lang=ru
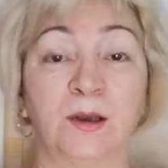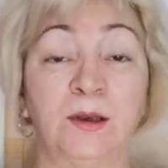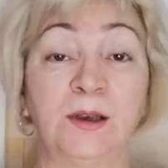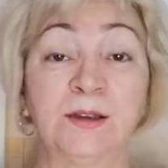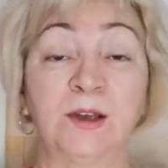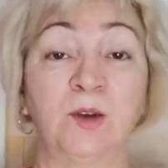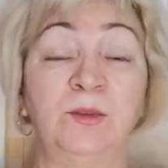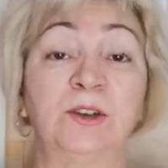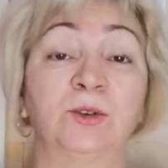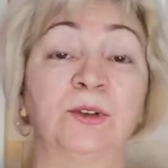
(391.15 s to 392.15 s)
Я знаю,
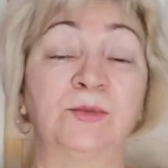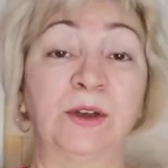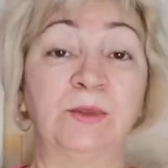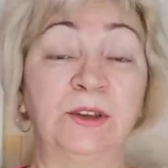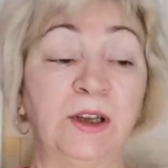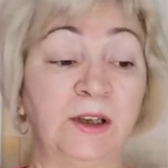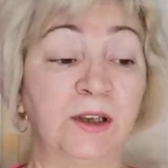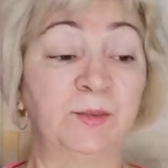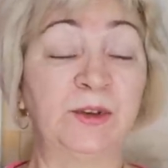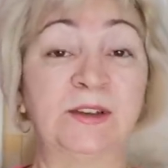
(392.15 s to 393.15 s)
мне кто-то в
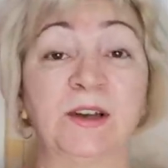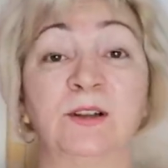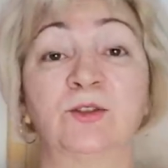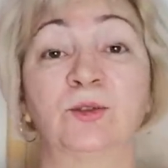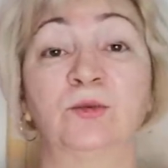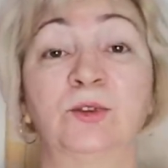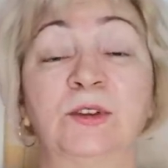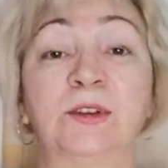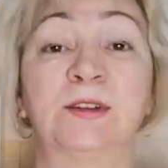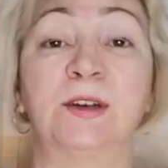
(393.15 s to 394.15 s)
комментариях писал, что
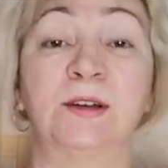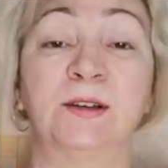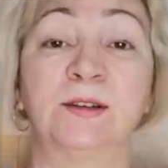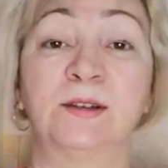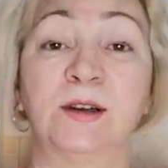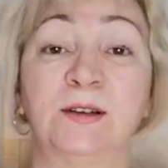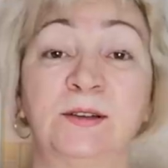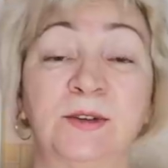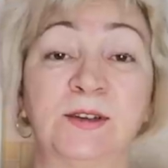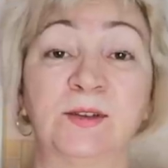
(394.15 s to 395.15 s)
вот за, за
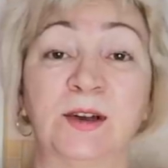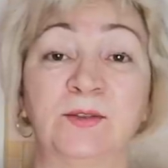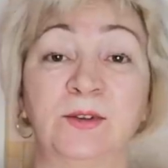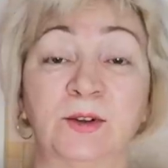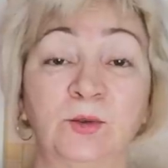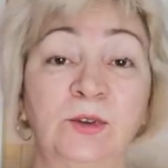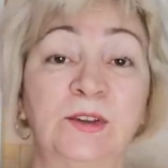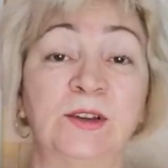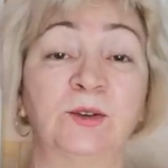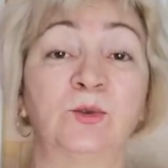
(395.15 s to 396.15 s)
один возврат
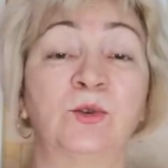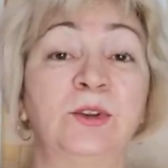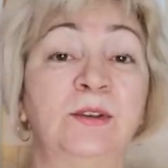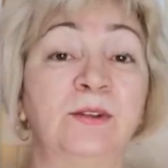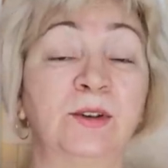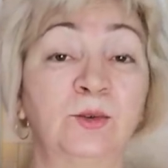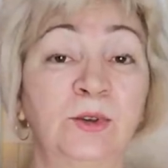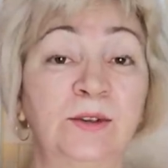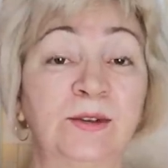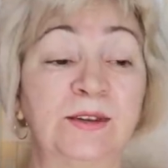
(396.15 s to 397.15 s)
вернули, за другой не
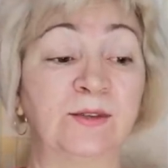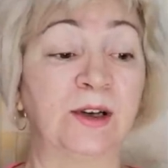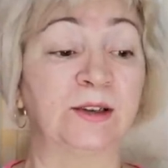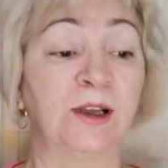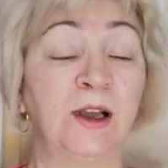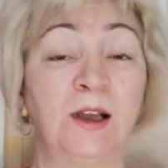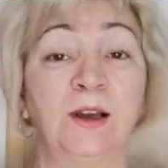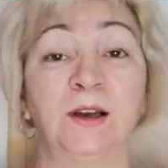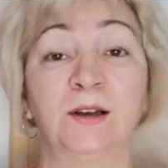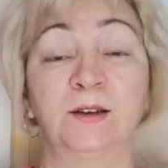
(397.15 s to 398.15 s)
вернули возврат.
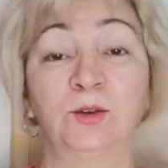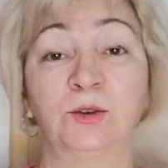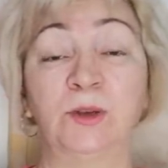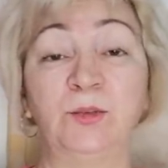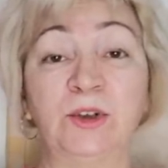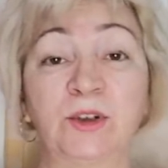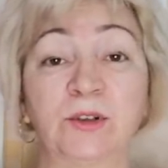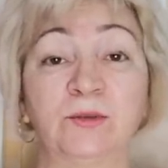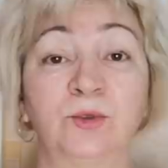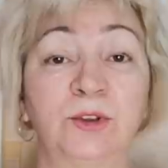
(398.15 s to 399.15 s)
А кто-то
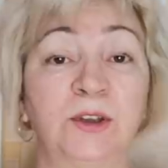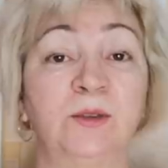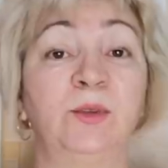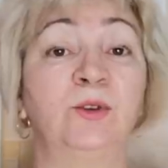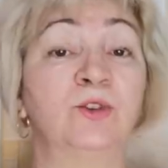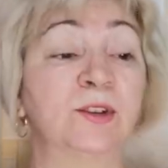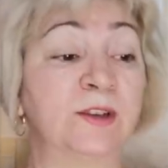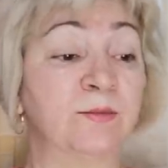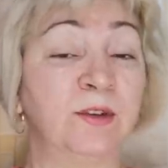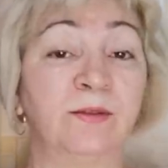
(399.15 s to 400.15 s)
пишет, вот я теперь уже
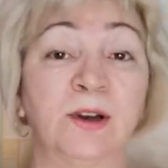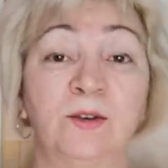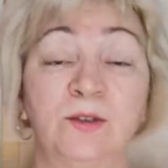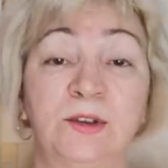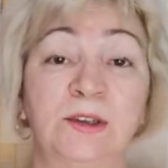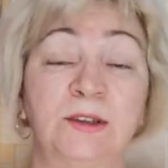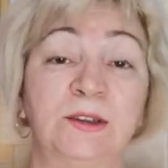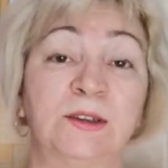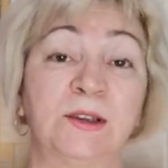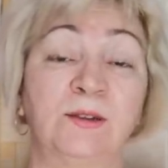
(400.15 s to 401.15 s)
сомневаюсь, делать
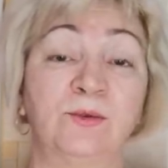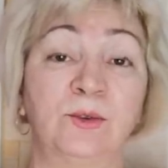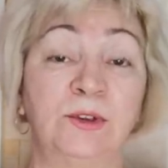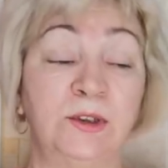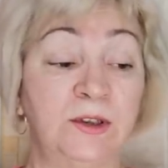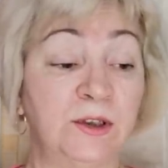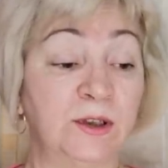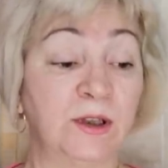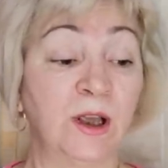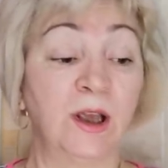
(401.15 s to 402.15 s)
доставку или не
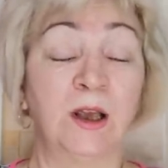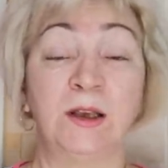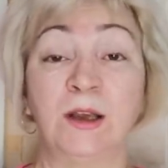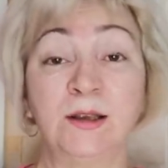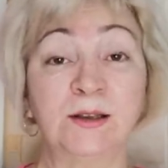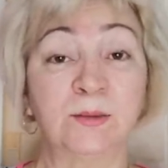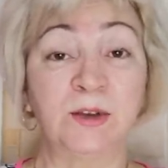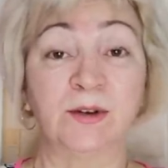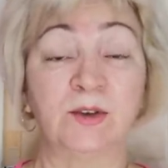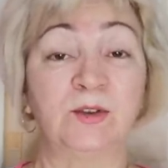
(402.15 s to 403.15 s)
делать. Я не
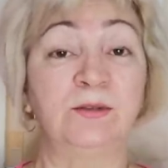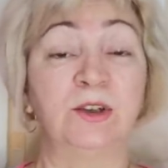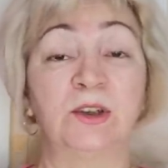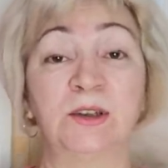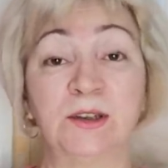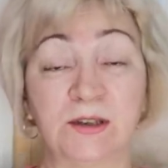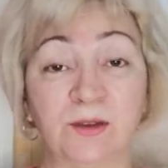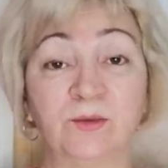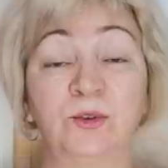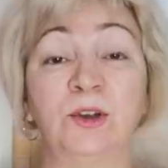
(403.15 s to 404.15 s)
сомневаюсь, девочки,
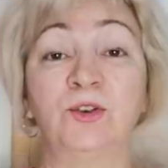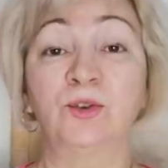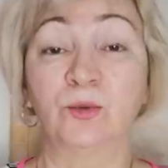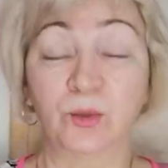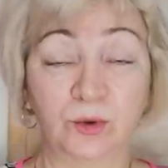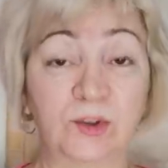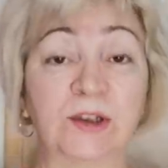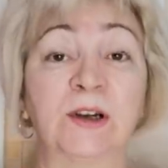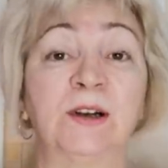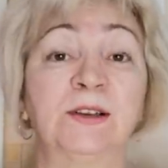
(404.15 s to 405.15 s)
доставку я еще буду
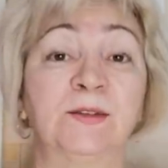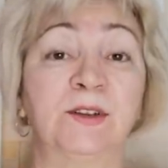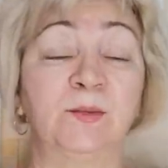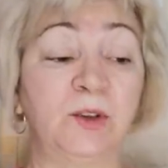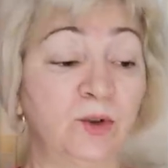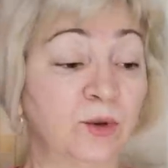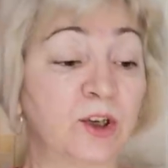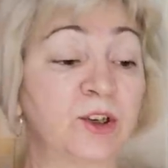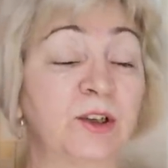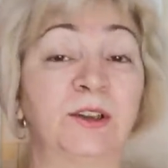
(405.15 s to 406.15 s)
заказывать с
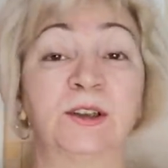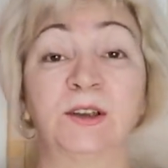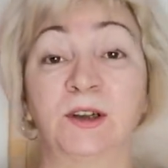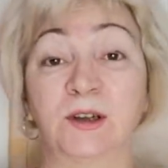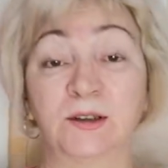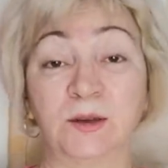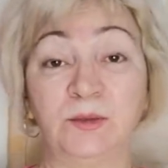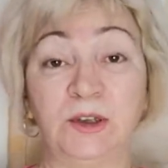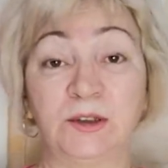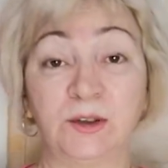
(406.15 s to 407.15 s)
пятерочки тогда, когда
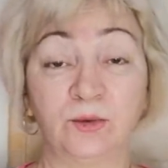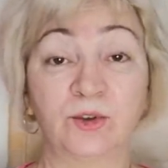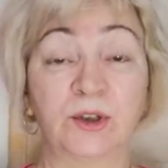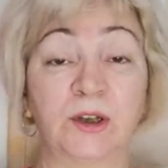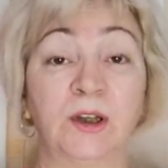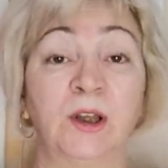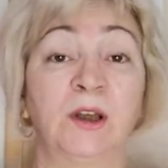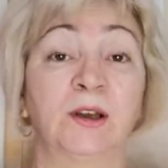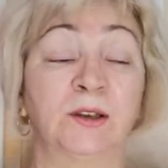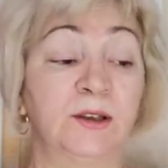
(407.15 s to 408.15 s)
мне это нужно,
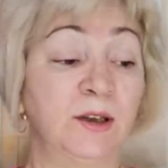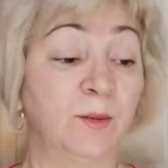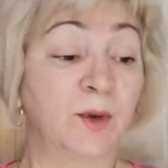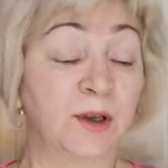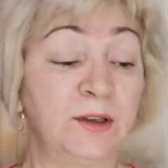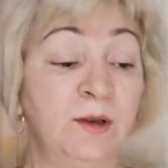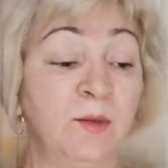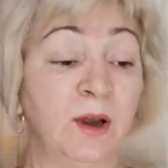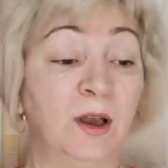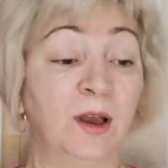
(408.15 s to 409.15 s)
когда
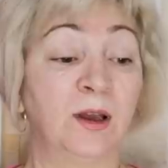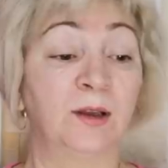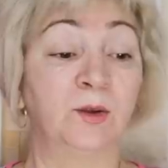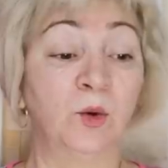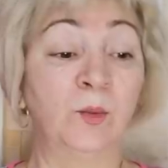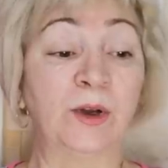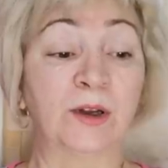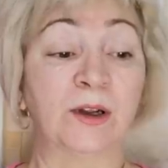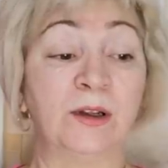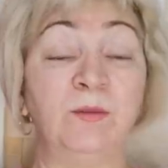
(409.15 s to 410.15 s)
необходимо. Но, по
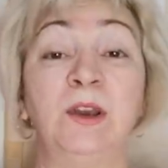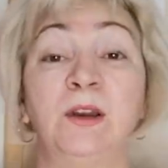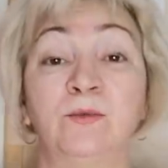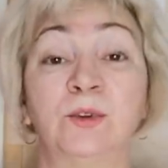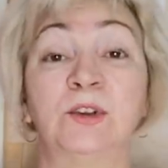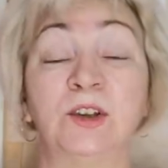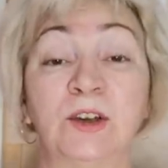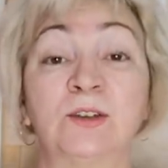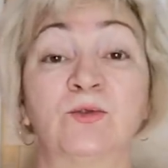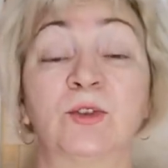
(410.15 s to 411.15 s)
крайней мере, вот
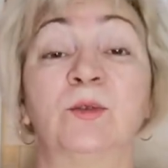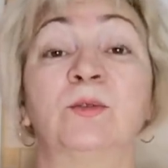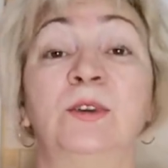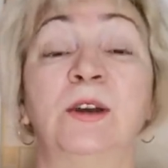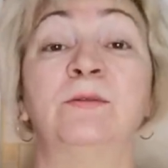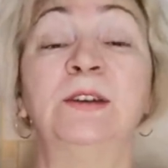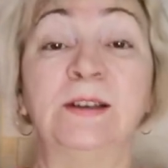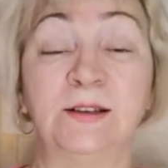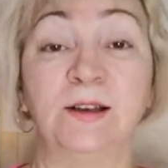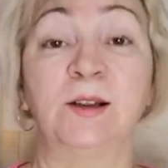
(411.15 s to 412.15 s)
сейчас уже я
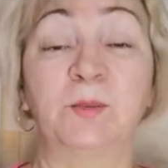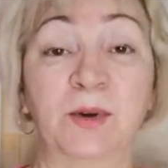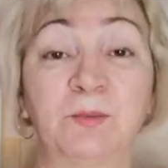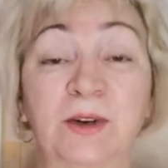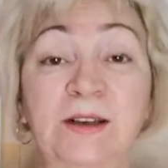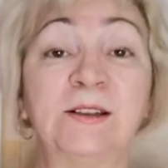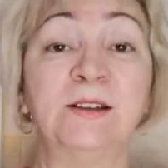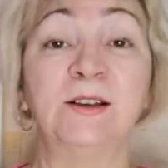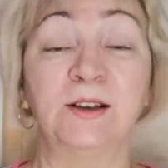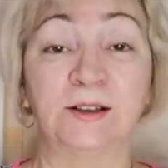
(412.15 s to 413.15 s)
выяснила,
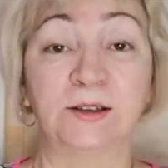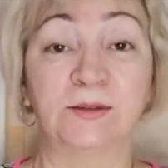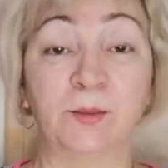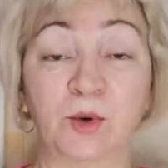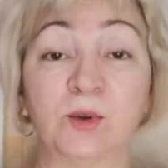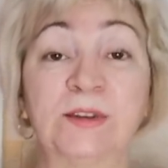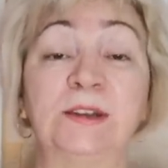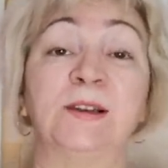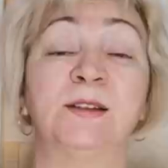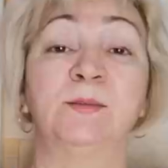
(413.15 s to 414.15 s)
прояснила этот вопрос
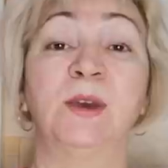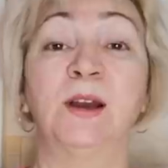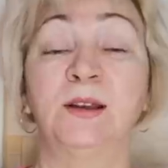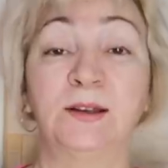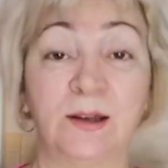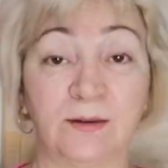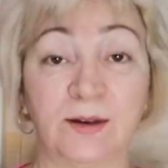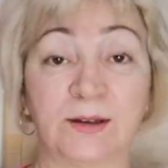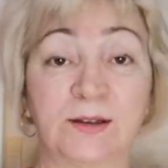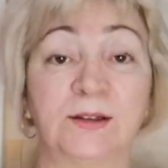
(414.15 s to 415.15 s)
для себя и для
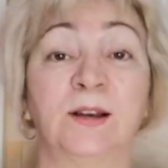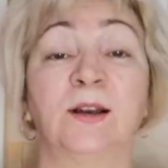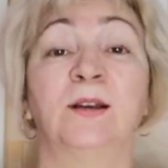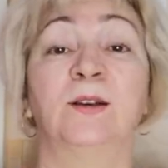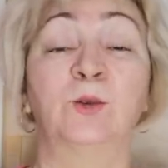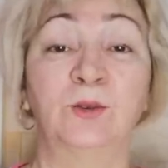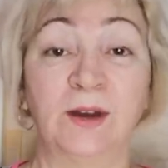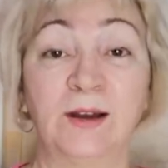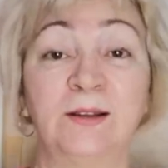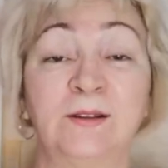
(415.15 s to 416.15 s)
вас.
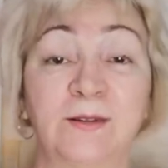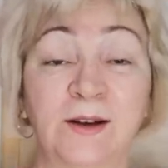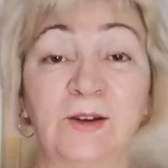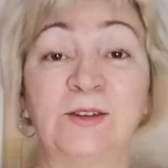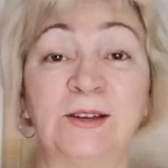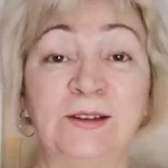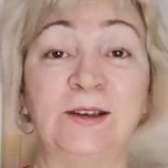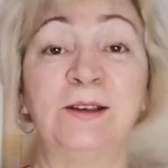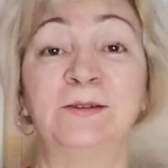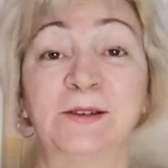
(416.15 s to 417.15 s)
Куда деваются
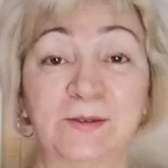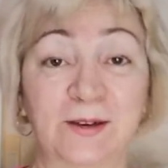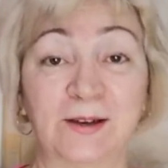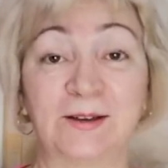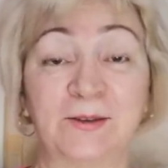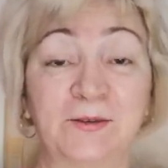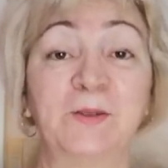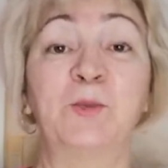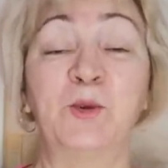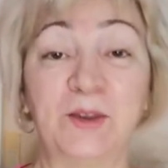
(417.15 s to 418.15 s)
деньги возврата?
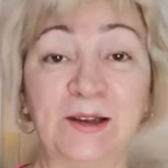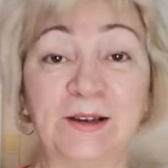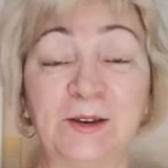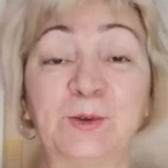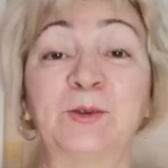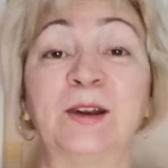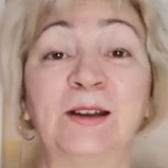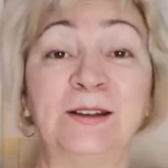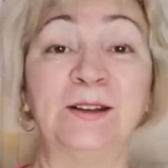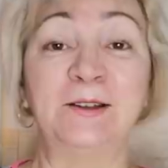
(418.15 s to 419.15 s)
Вы поняли, никуда
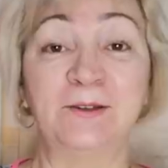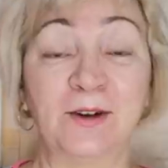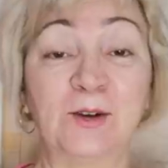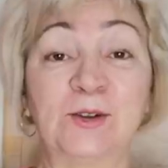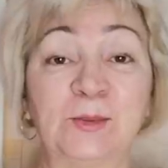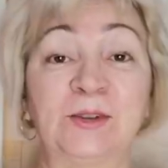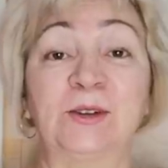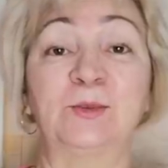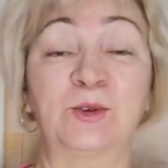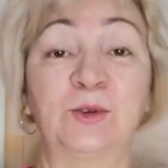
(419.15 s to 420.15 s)
они не деваются,
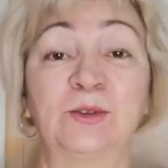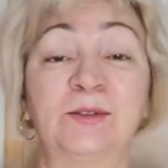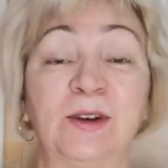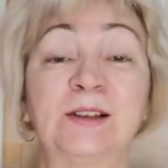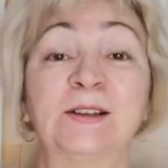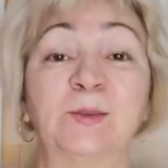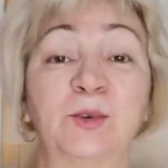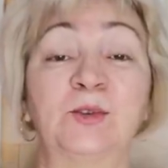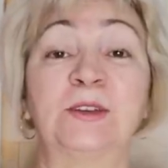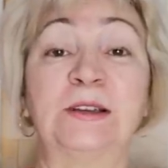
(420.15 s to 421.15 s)
потому что с вас их
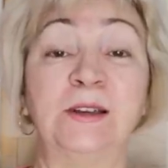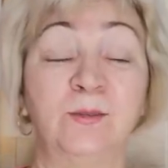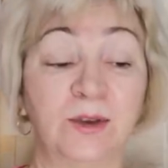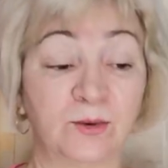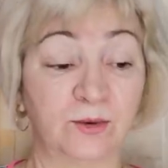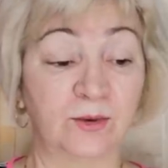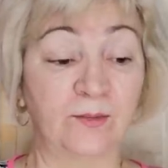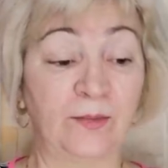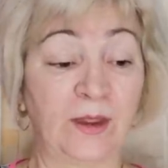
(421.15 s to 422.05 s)
просто не берут.